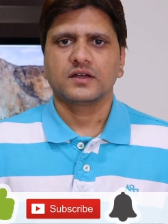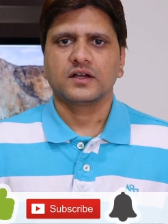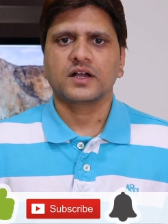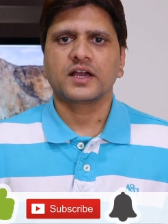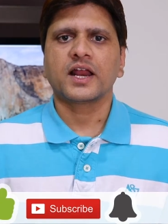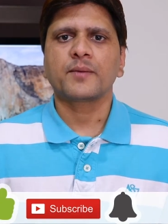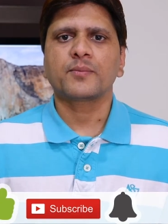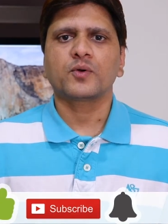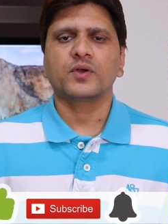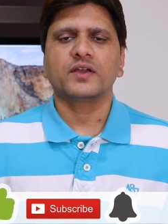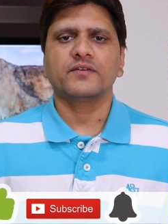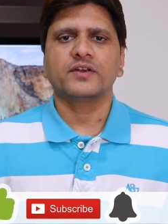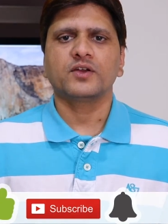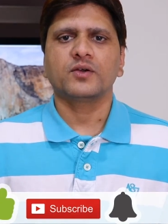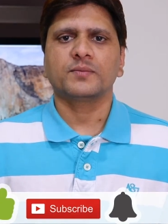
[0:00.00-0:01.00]
अगर आपको ये
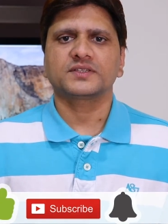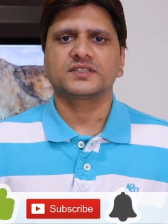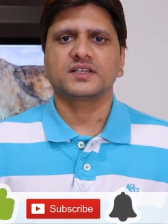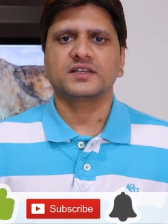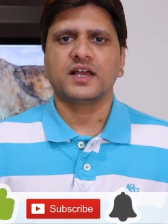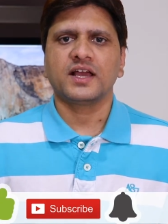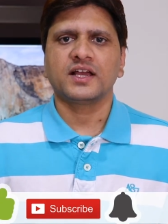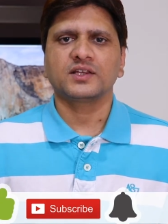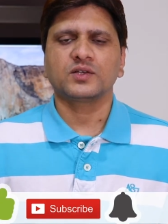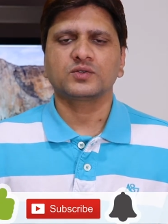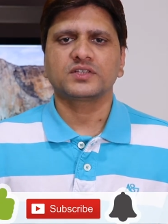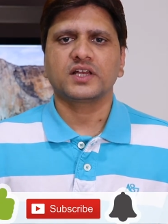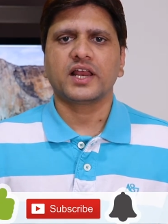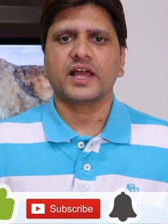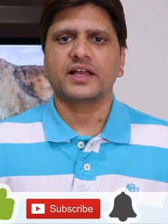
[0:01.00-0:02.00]
वीडियो पसंद आया है तो
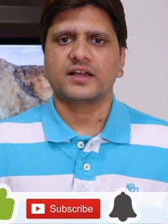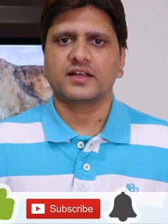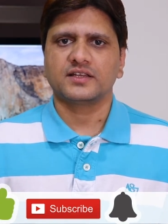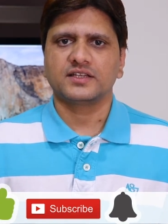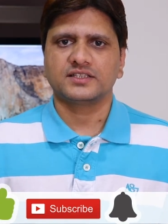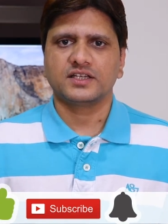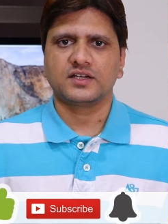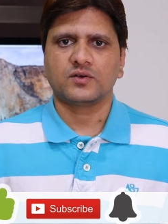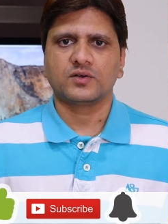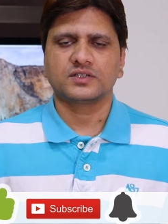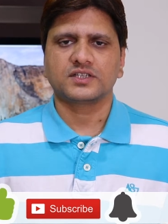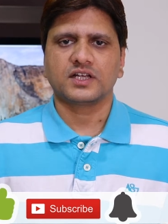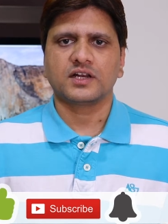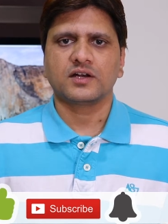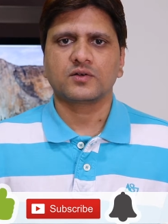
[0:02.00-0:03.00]
उसे लाइक कर दीजिए और
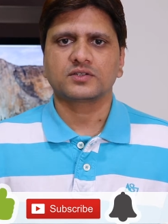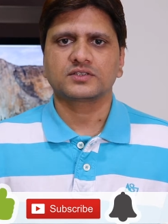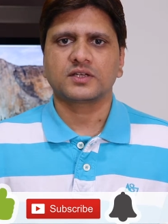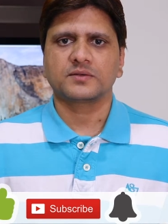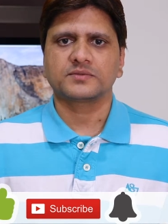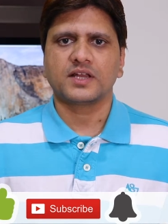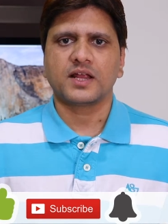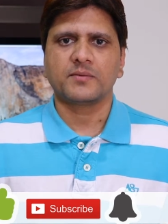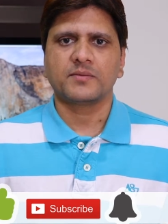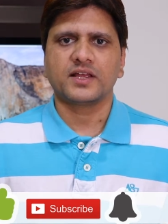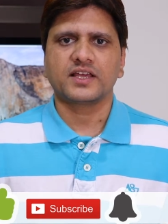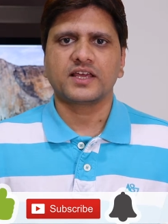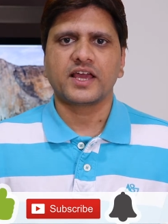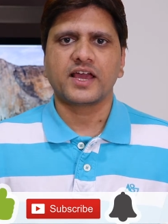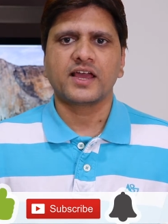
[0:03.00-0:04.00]
चैनल को सब्सक्राइब
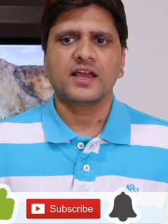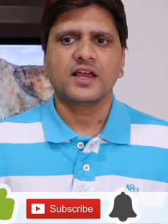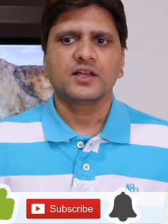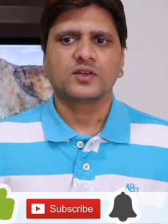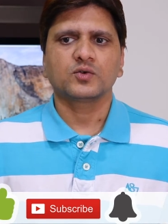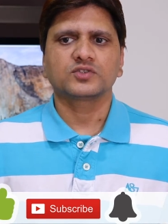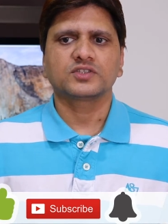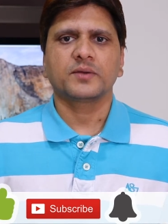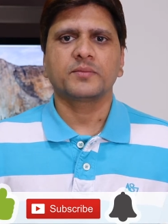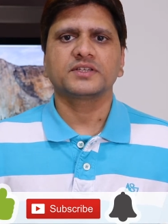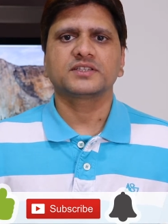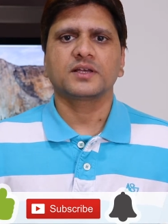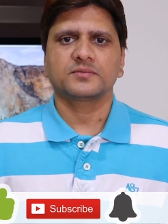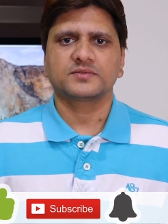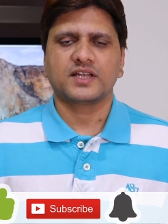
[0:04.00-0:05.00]
नहीं किया है तो उसे भी
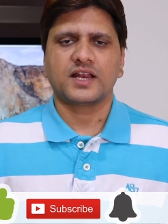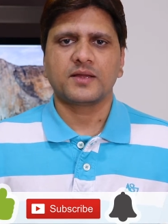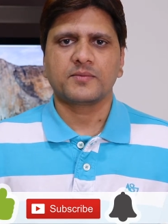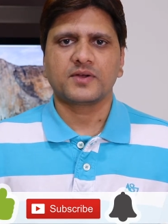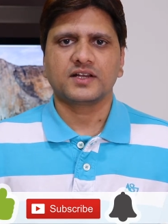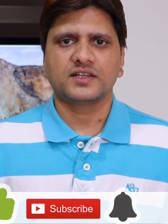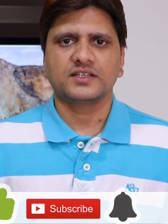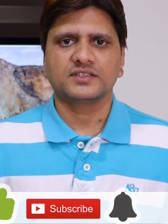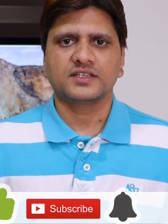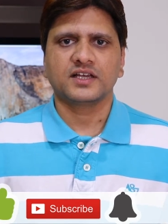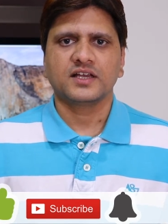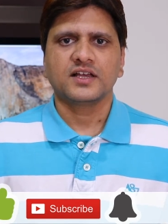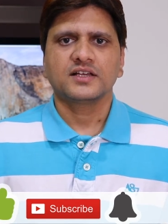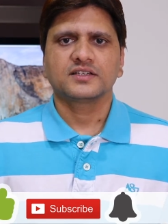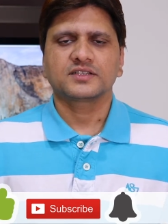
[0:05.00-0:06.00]
सब्सक्राइब कर दीजिए
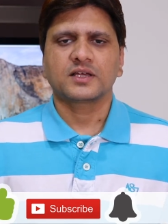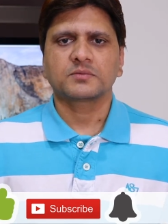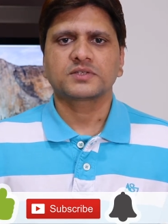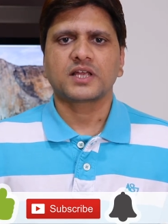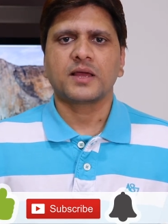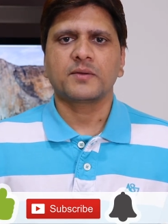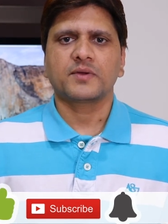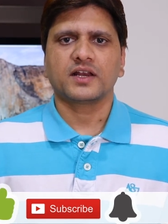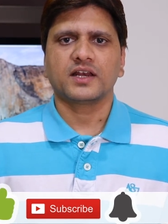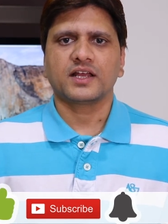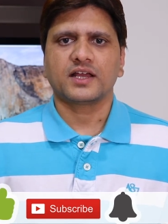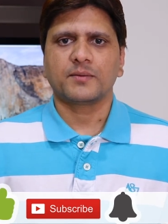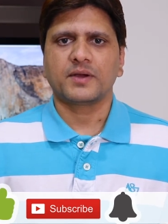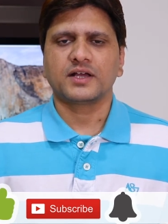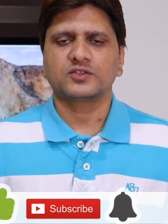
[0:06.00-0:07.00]
सब्सक्राइब करने
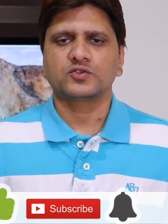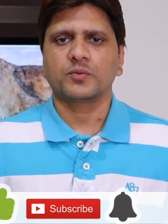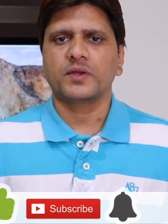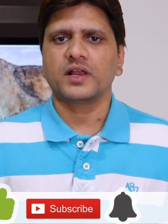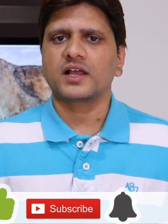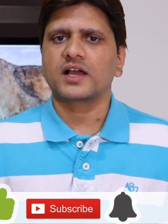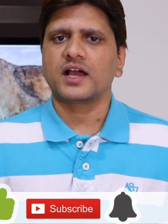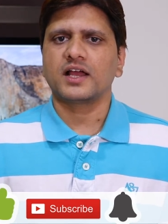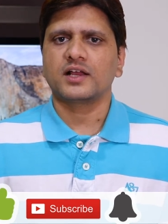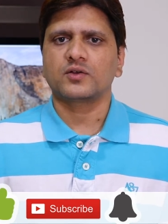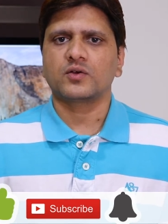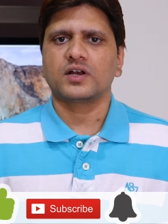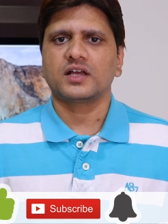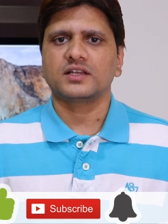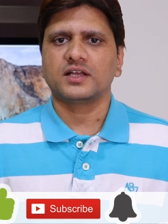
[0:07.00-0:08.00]
के बाद जो बेल का
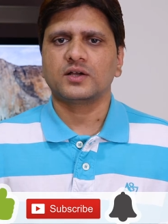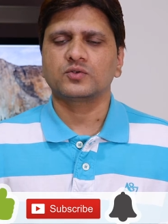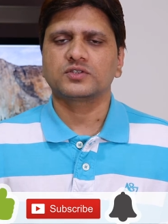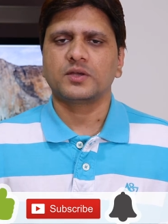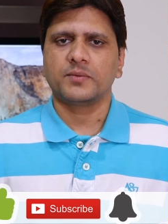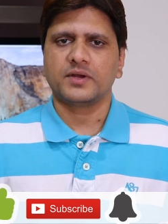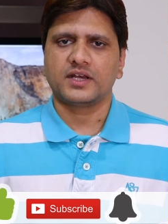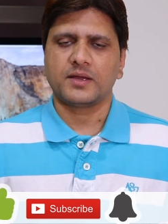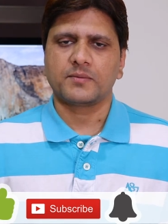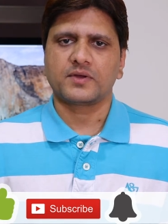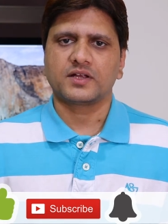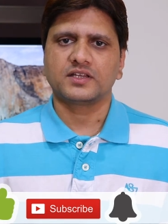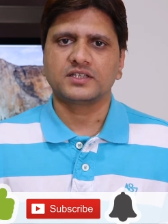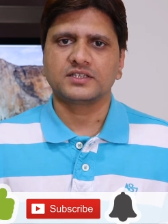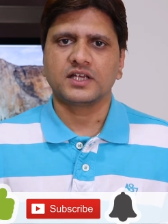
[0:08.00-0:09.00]
आइकॉन आता है उसे भी टैप
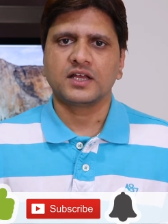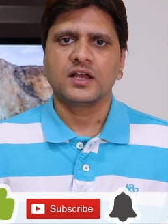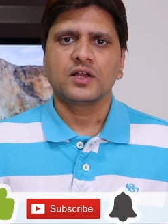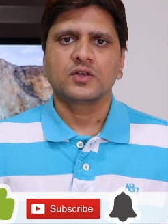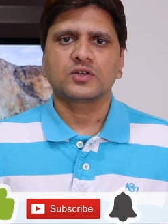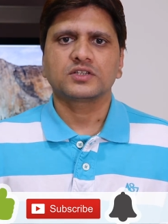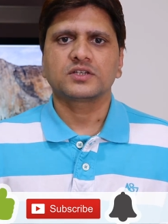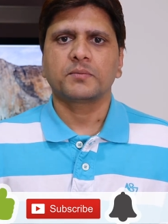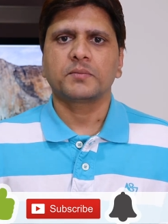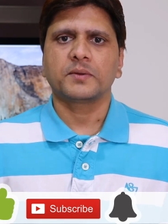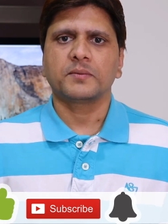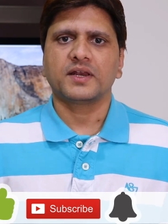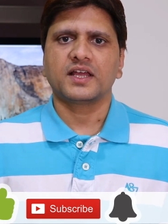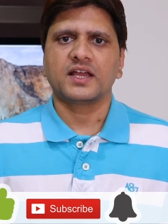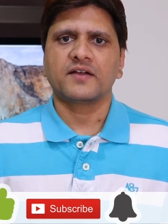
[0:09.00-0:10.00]
कर दीजिए तो जब भी
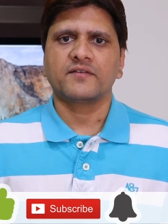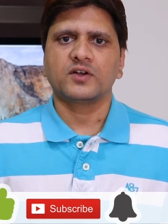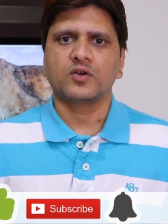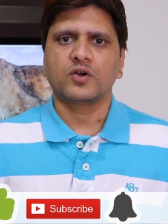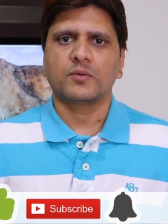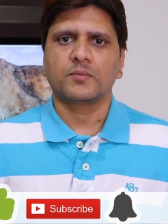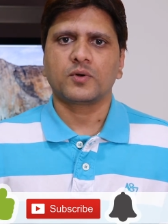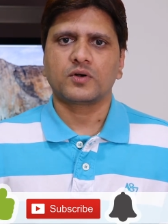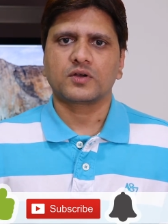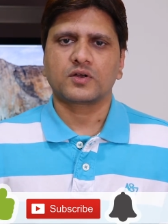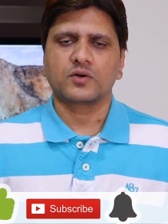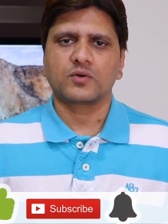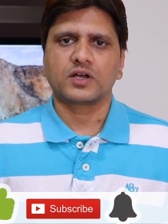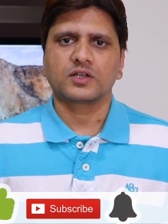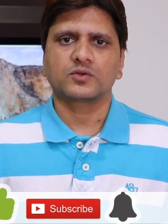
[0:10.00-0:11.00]
मैं नया वीडियो अपलोड
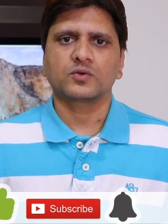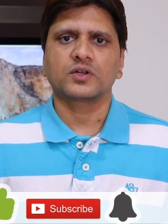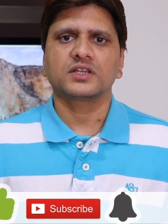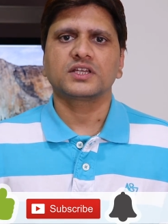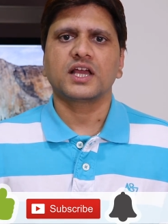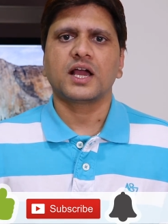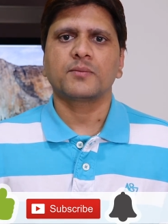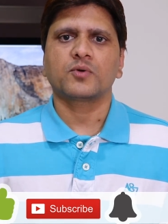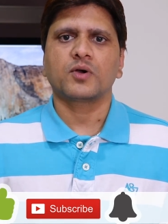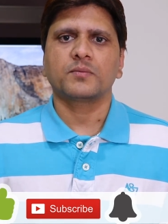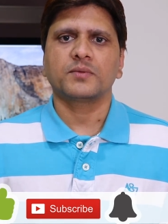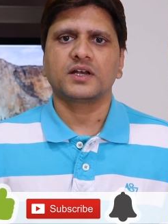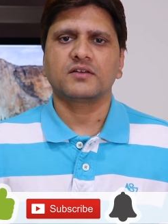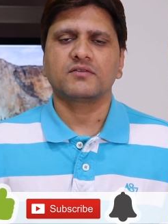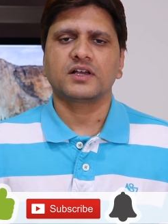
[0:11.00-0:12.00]
करूँगा तुरंत ही आपको
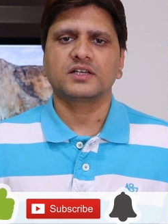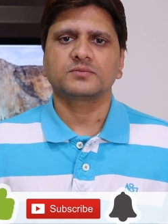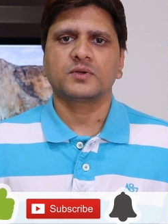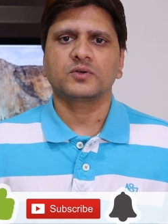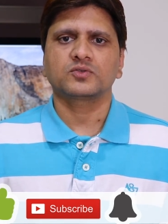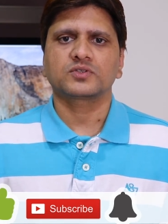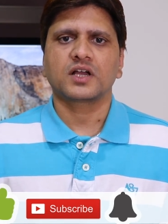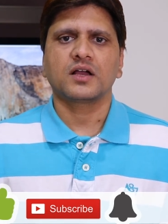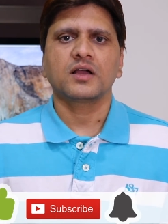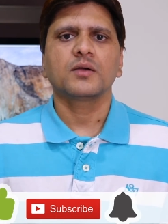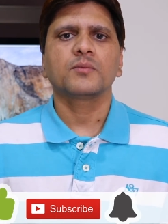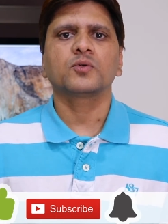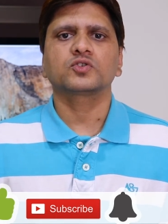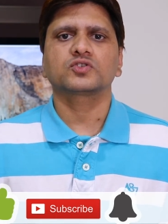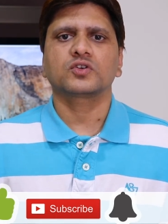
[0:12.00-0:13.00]
अपने डिवाइस में उसका
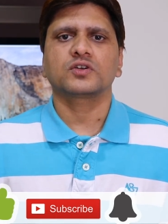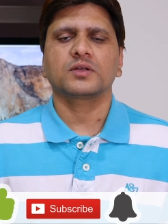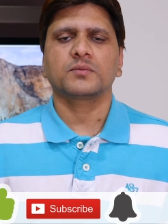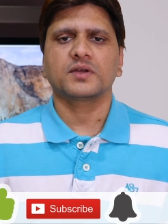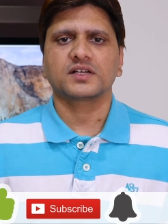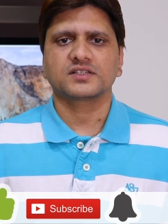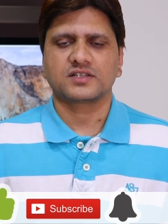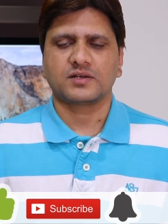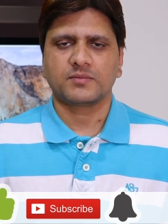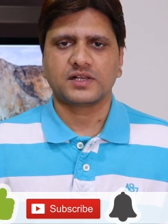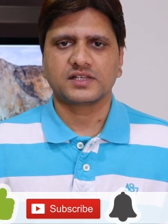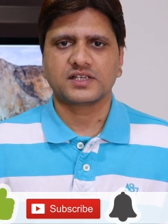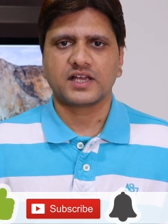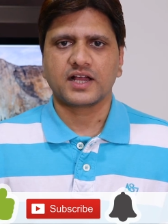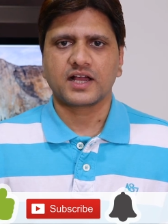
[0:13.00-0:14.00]
पोस्ट नोटिफिकेशन
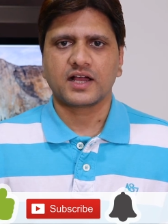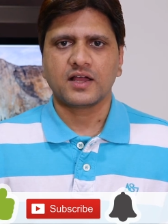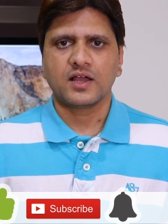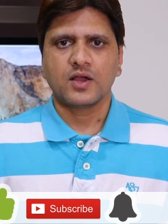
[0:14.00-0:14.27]
मिल जाएगा